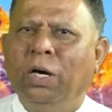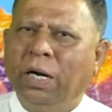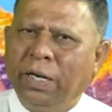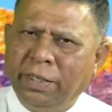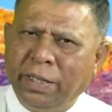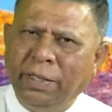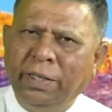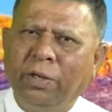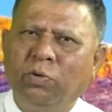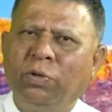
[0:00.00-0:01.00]
अगर यही
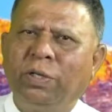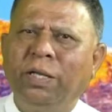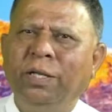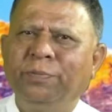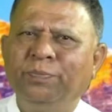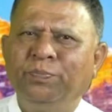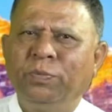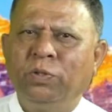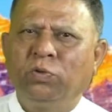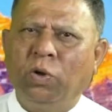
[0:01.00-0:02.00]
देखोगे
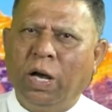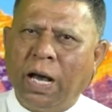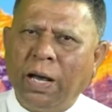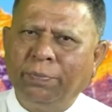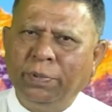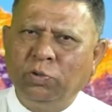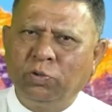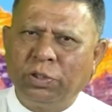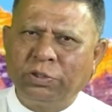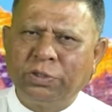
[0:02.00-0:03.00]
तो आपकी जो
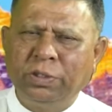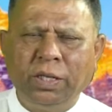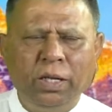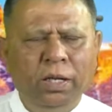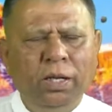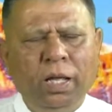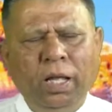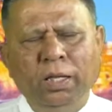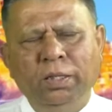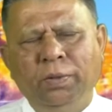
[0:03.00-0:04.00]
दृष्टि है
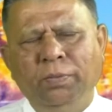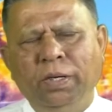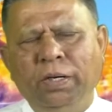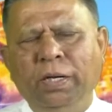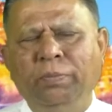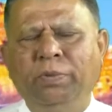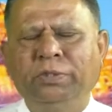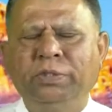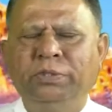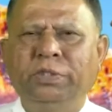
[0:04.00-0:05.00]
एकदम हंड्रेड
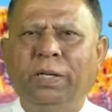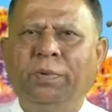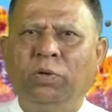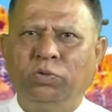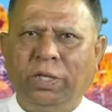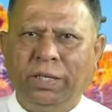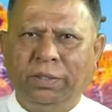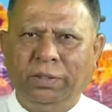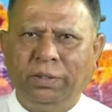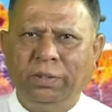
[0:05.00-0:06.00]
परसेंट स्टेबल हो
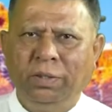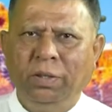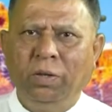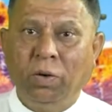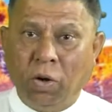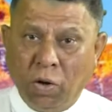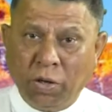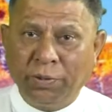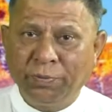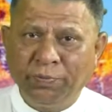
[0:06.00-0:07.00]
जाएगी
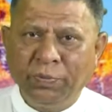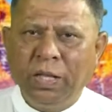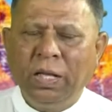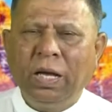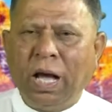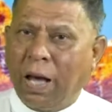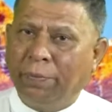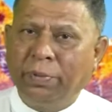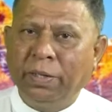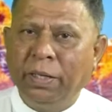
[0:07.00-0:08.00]
और
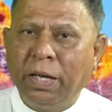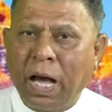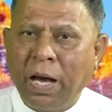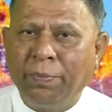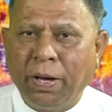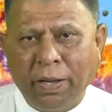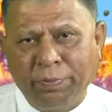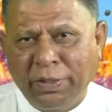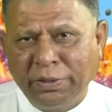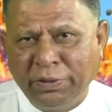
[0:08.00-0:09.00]
आपके आप
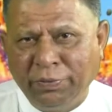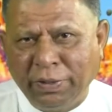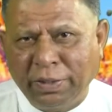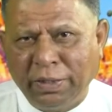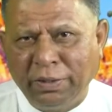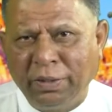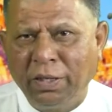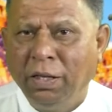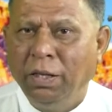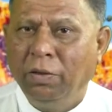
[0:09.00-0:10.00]
आपके जीवन के अंदर
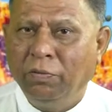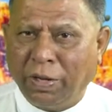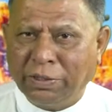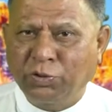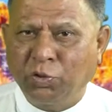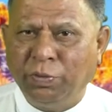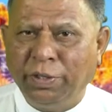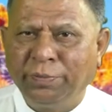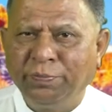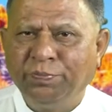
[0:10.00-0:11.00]
वास्तव
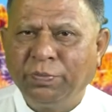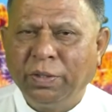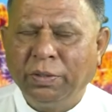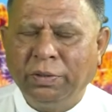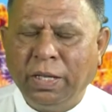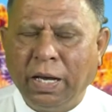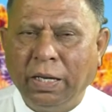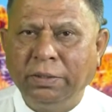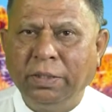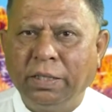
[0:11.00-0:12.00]
में
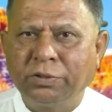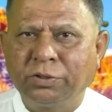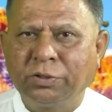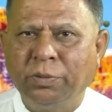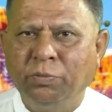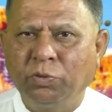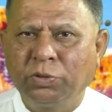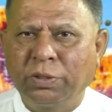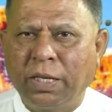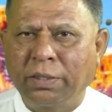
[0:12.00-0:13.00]
देहाद्यास से
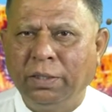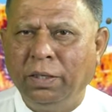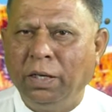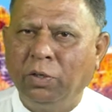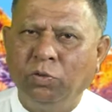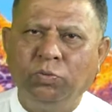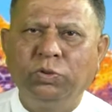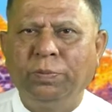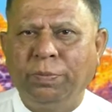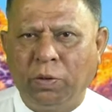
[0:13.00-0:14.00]
मुक्तता की
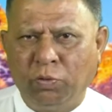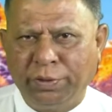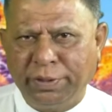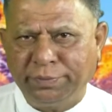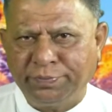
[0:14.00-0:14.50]
अनुभूति पाओगे